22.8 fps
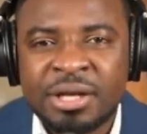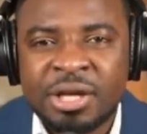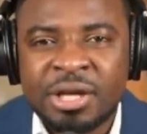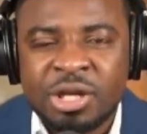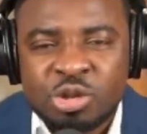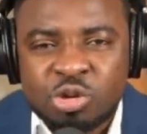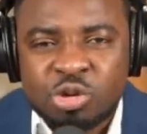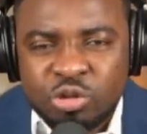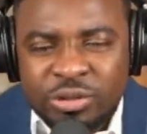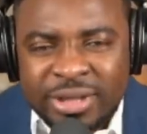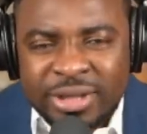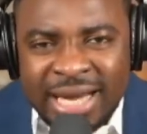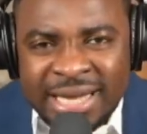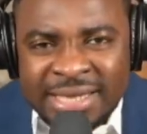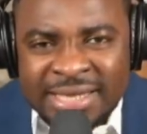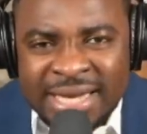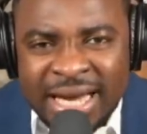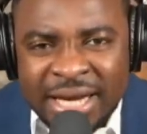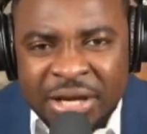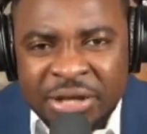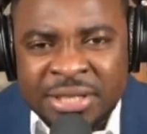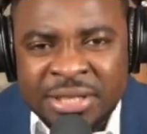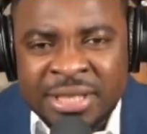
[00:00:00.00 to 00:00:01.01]
sous terre ça
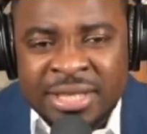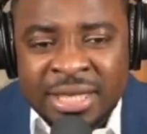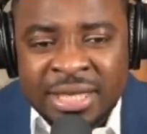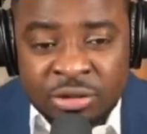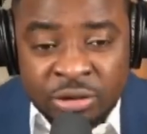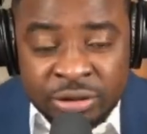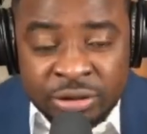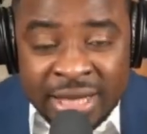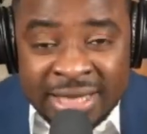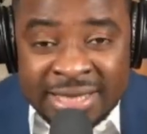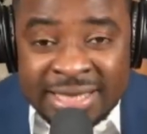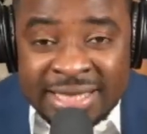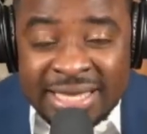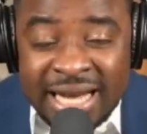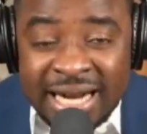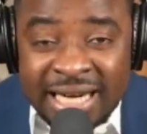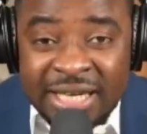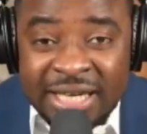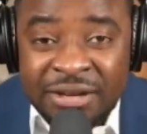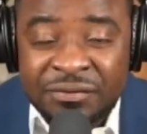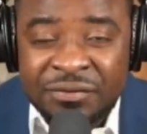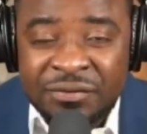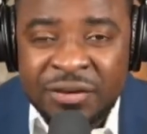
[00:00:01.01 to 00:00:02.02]
que cette nous te
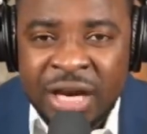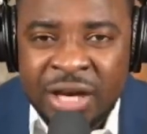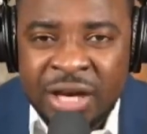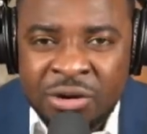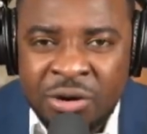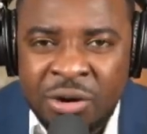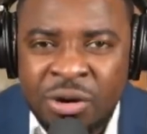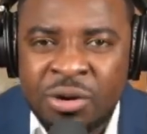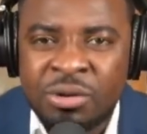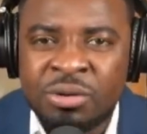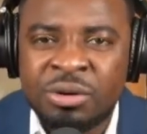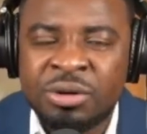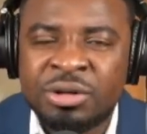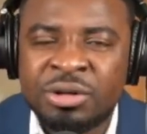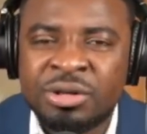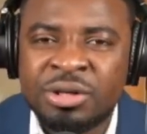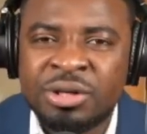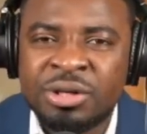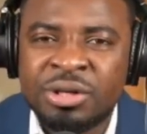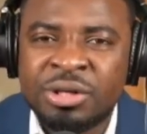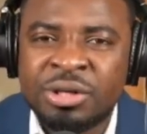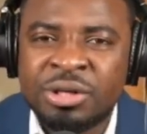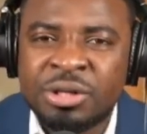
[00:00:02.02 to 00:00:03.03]
sacrifié yo,
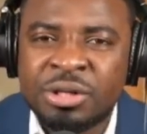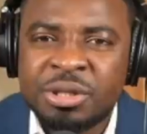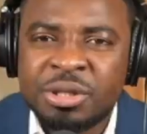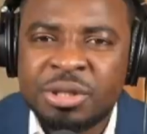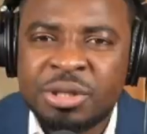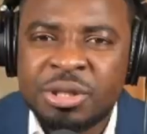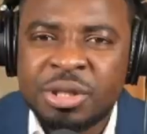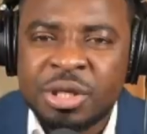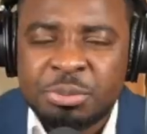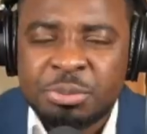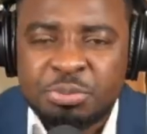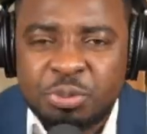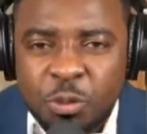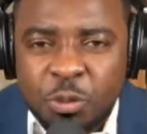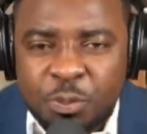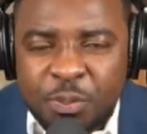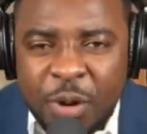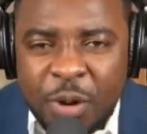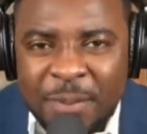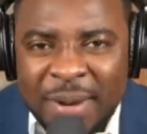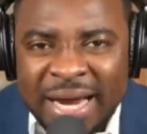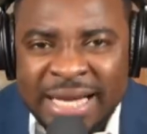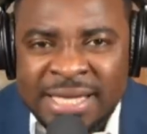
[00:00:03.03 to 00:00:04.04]
pour
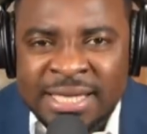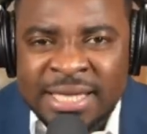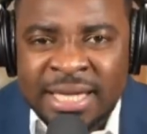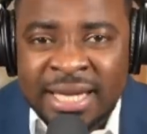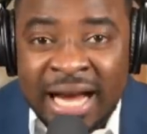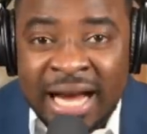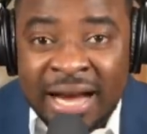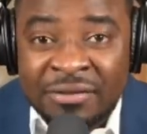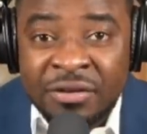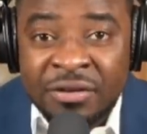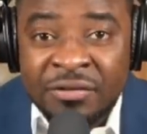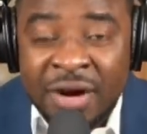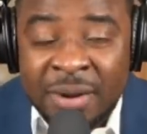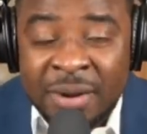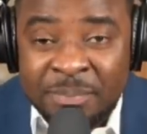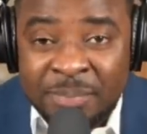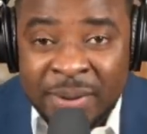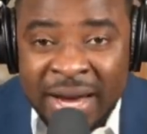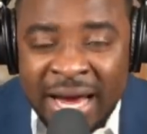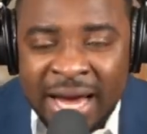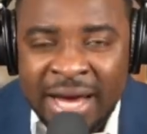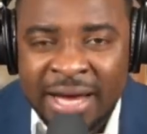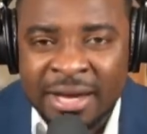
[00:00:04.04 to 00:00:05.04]
peuple haïtien te vivre en
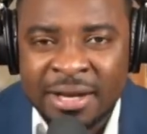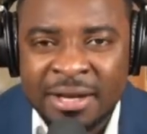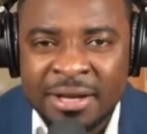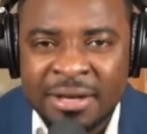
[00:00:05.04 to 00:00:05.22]
paix.